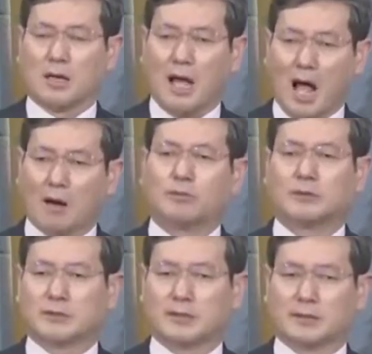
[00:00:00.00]

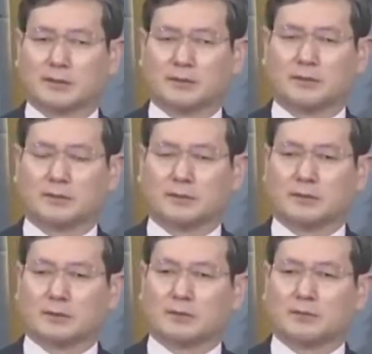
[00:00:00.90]
아버지께서
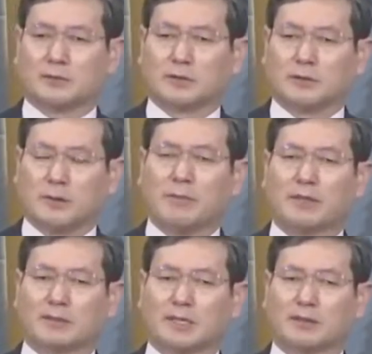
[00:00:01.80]
여러분 열매
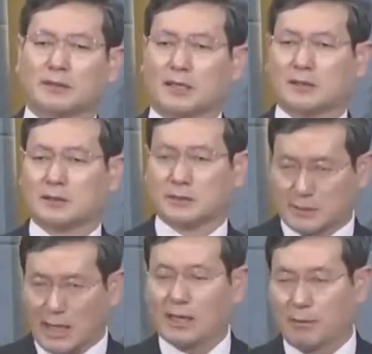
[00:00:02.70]
맺지 않는 가지는
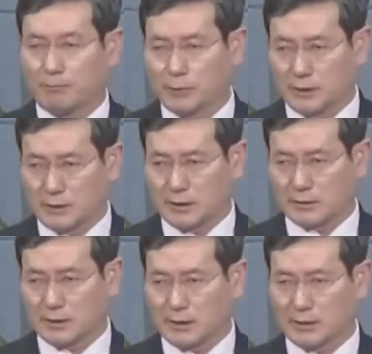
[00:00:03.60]

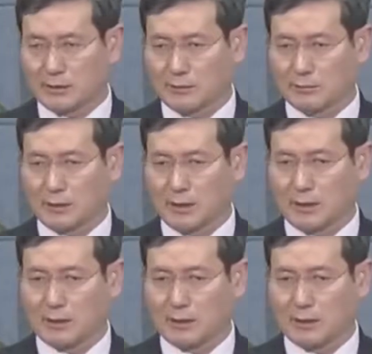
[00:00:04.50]
잘라버리시겠다라는 겁니다.